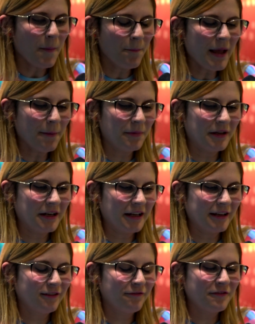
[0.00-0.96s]
Beh,
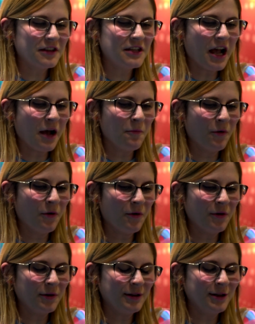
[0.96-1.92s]
perché
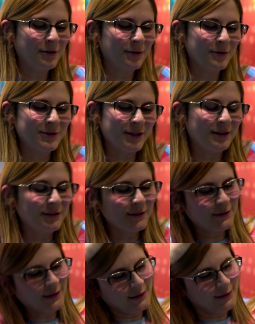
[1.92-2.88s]
sfidiamo il concetto
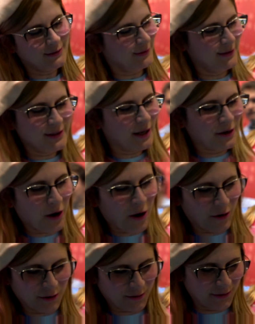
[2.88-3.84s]
stesso di
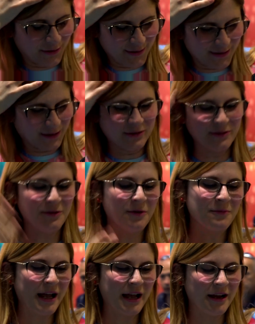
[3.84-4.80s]
decoro, secondo
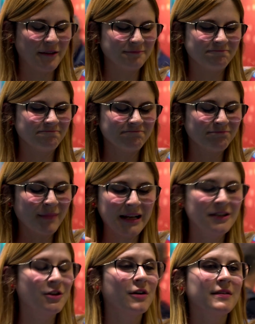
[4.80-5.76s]
me, ma
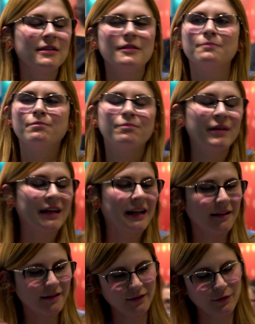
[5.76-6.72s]
in cose
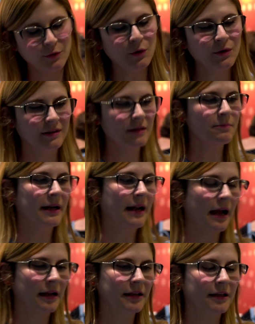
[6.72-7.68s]
perché sono così
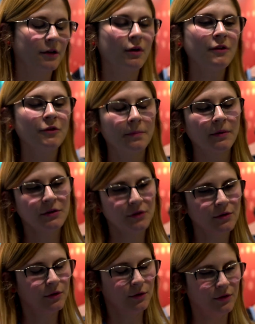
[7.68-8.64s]
banali che quando poi
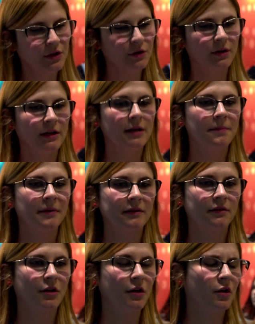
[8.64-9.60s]
io lo dico a delle
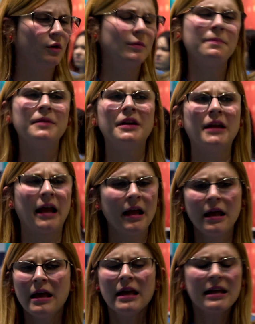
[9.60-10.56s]
persone dicono ma perché?
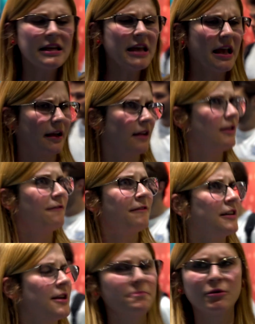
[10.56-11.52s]
Chi è che ti
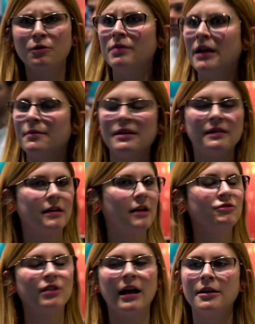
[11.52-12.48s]
fa dei problemi
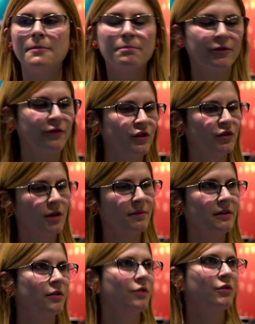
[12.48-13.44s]
se all'improvviso hai
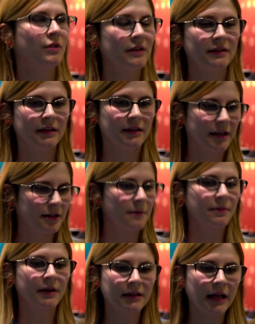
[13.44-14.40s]
bisogno di
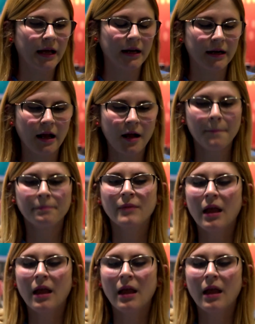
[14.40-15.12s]
sederti per terra?